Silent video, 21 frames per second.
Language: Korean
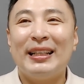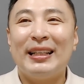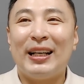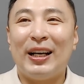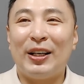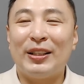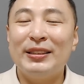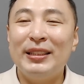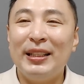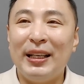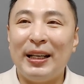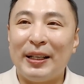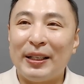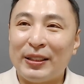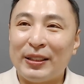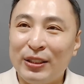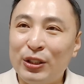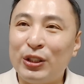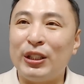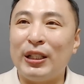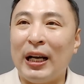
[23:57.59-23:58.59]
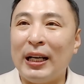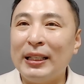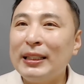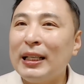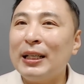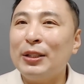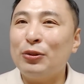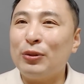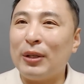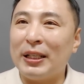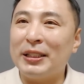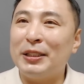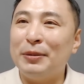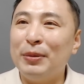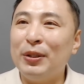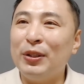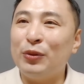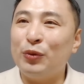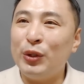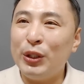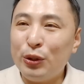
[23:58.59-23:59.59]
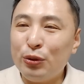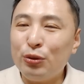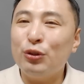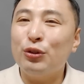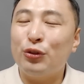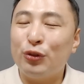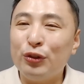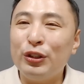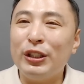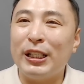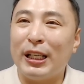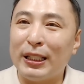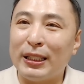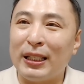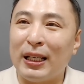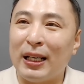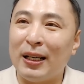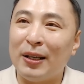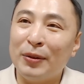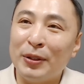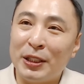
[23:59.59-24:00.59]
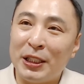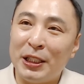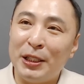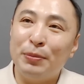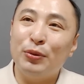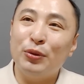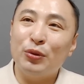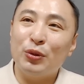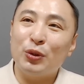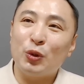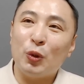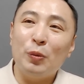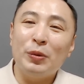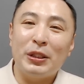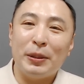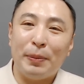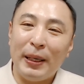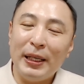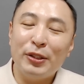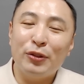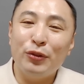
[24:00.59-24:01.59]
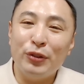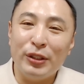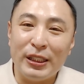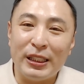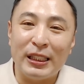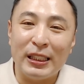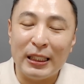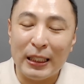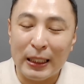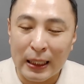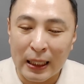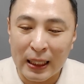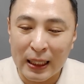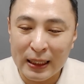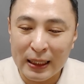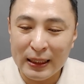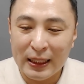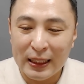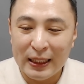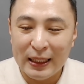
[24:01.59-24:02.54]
근데, 그치. 하나라도 가지면 휘두를 수는 있겠다. 지분으로 조금씩 팔 수는 있으니까.